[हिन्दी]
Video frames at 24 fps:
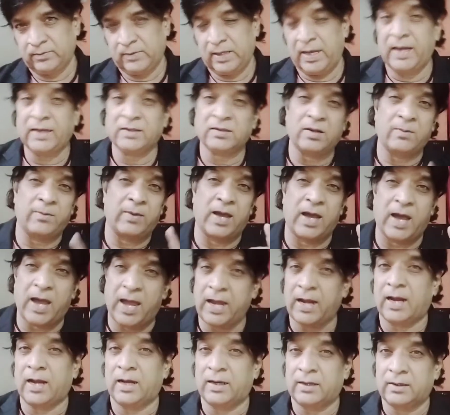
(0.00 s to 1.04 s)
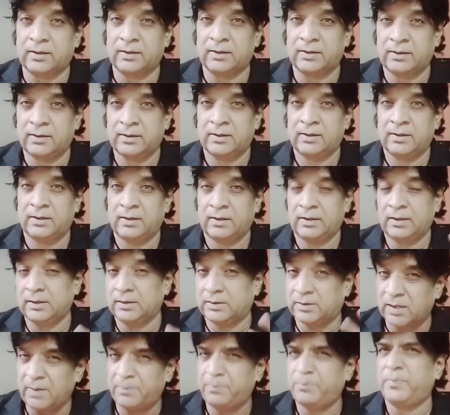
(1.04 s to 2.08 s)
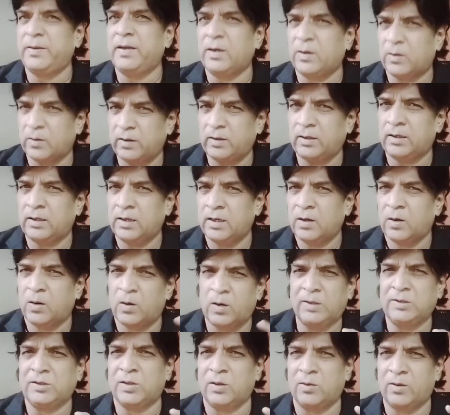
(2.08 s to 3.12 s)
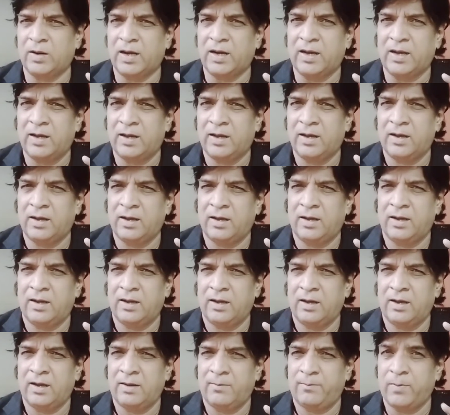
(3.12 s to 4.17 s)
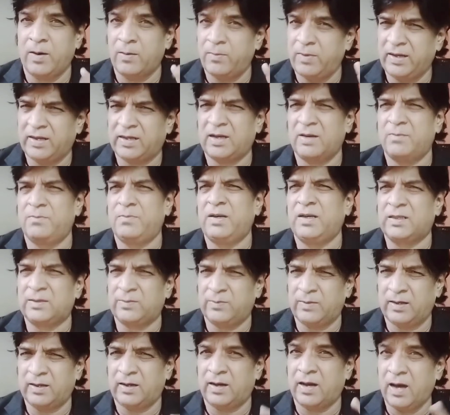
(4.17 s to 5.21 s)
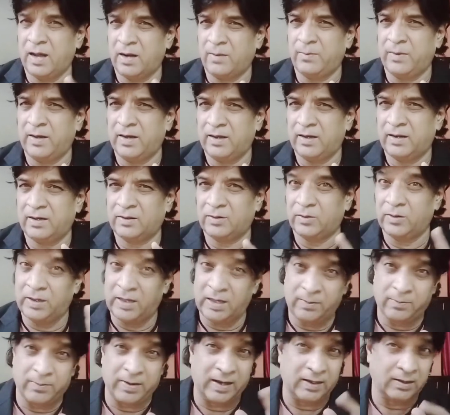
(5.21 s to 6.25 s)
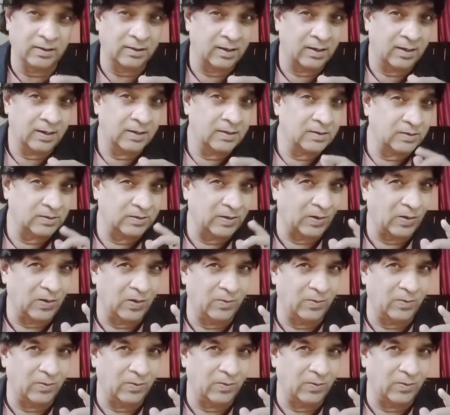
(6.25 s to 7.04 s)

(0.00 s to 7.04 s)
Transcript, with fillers: है एक समय आएगा कि जब भी कोई खुश होगा पब्लिक के बीच में घर में तो एक बात ज़रूर